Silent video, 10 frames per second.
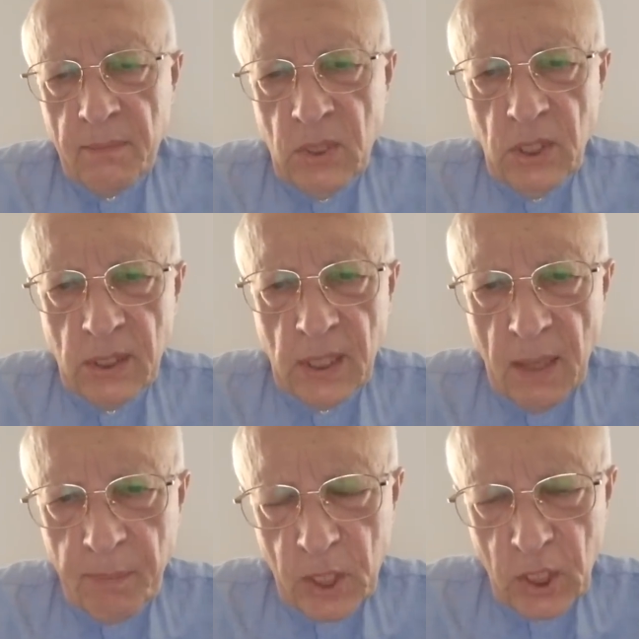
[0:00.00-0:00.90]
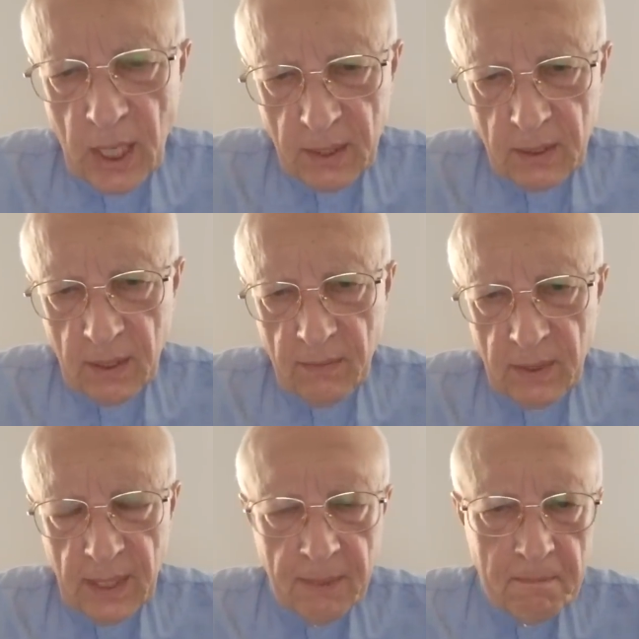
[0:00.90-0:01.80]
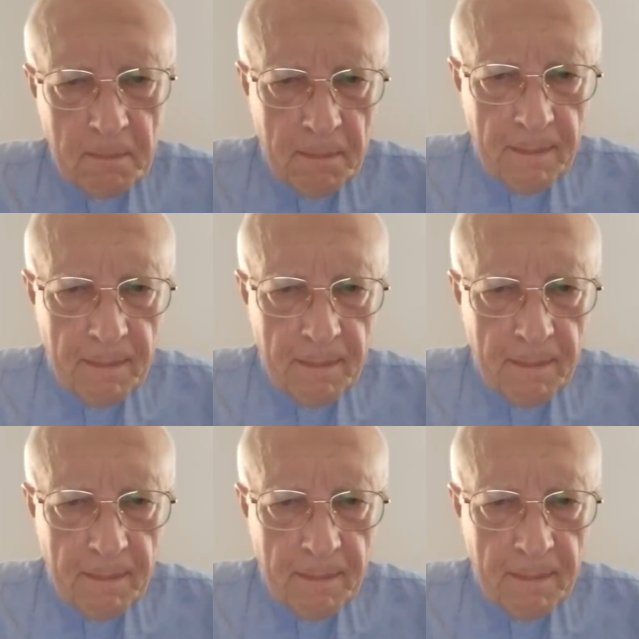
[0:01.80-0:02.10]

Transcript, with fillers: Минина и Пожарского, да,